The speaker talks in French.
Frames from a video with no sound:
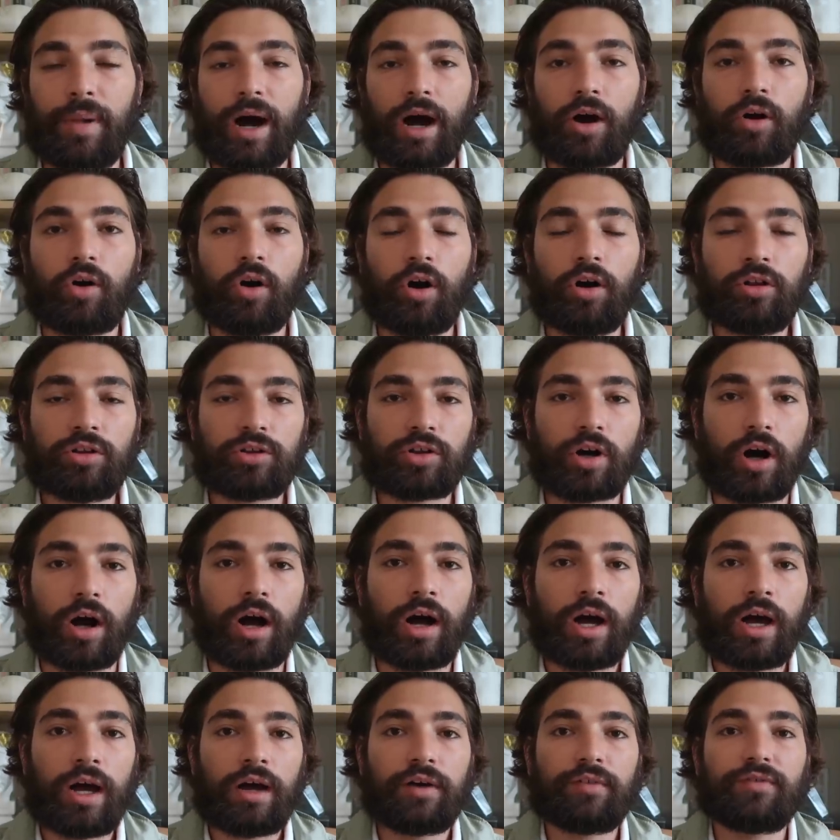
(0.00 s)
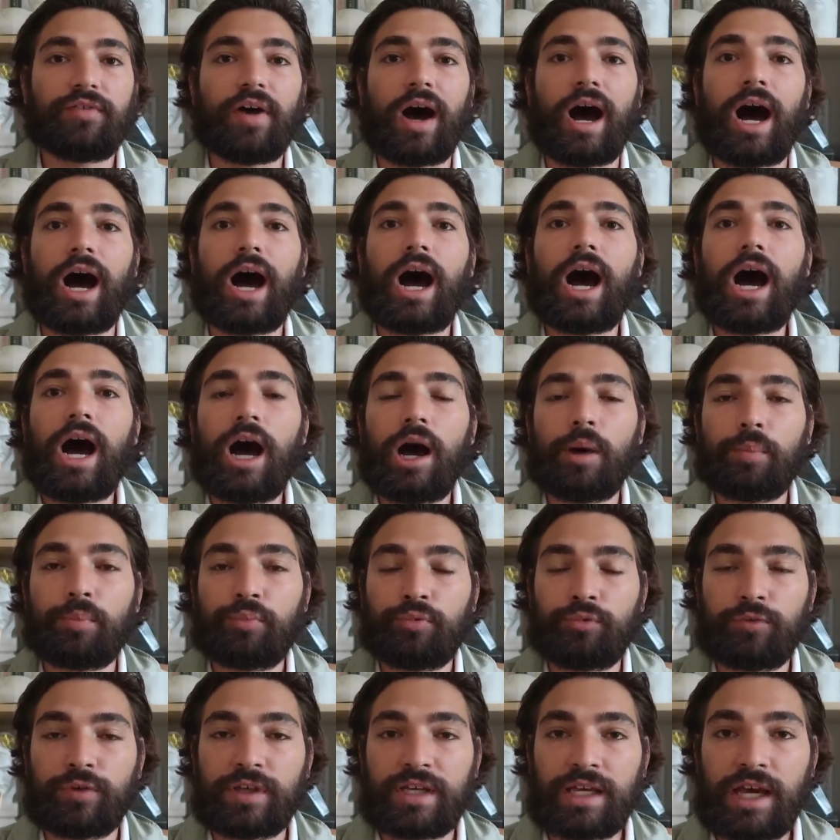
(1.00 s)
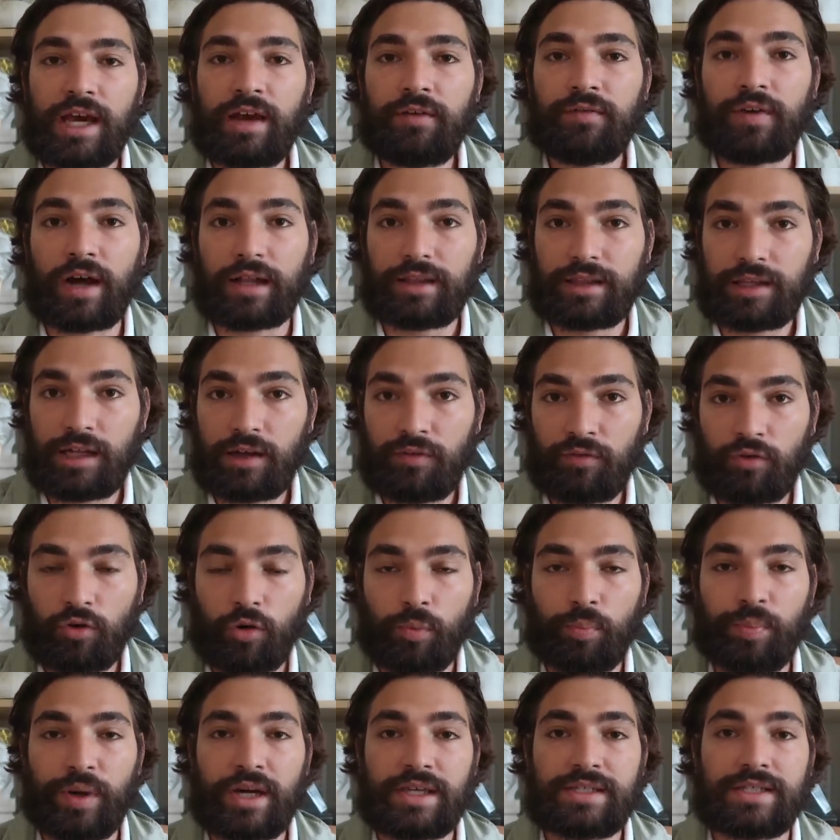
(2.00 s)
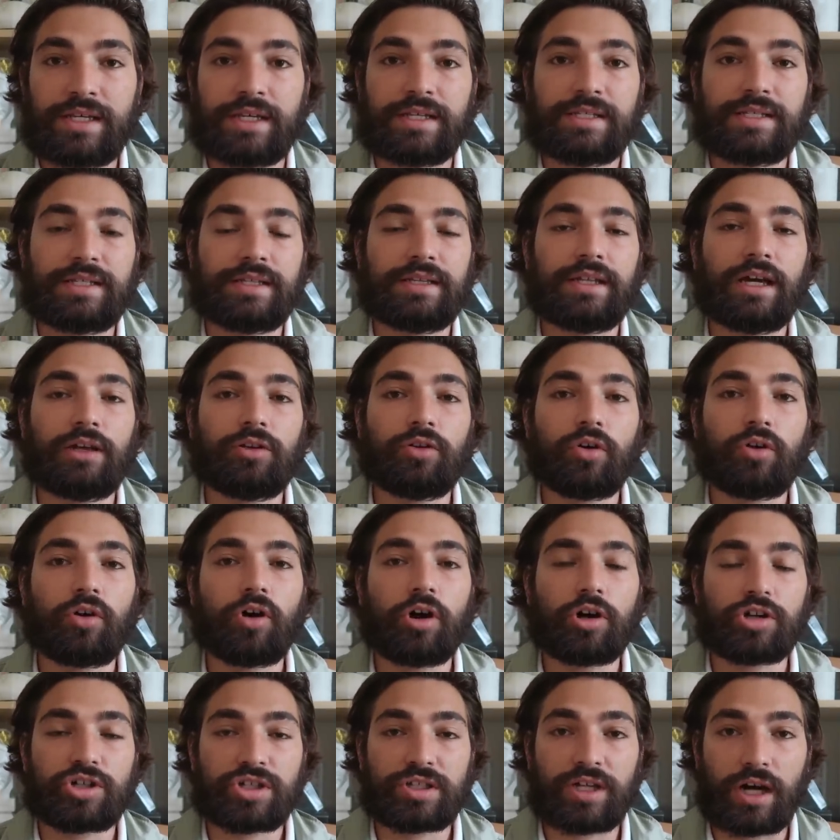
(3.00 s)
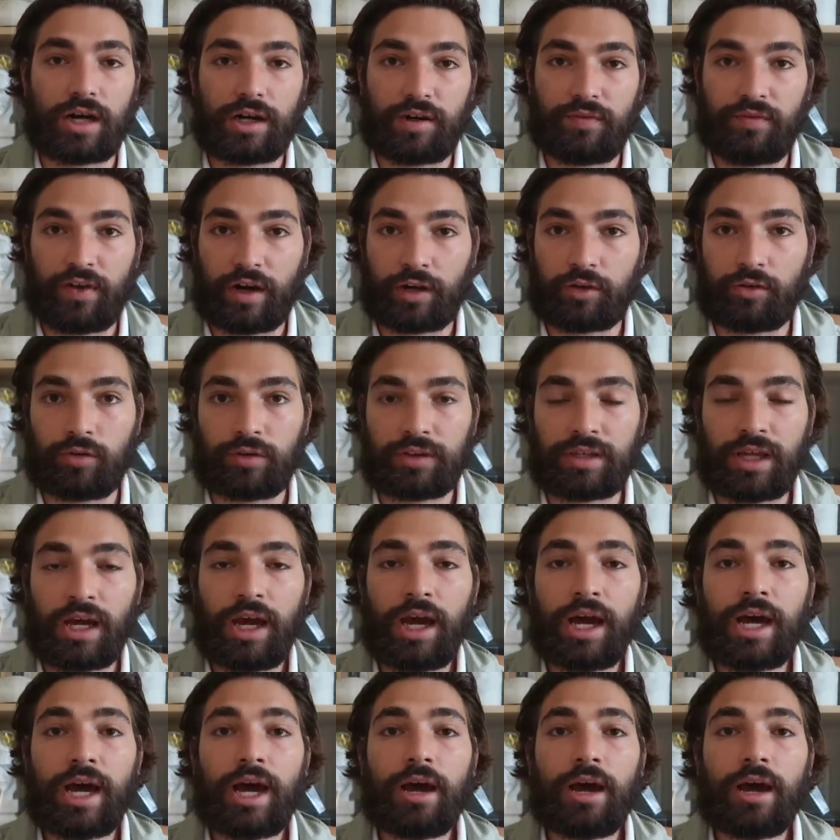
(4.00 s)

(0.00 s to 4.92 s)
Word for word: par contre, va appuyer, va développer ses idées de gauche dans les facultés,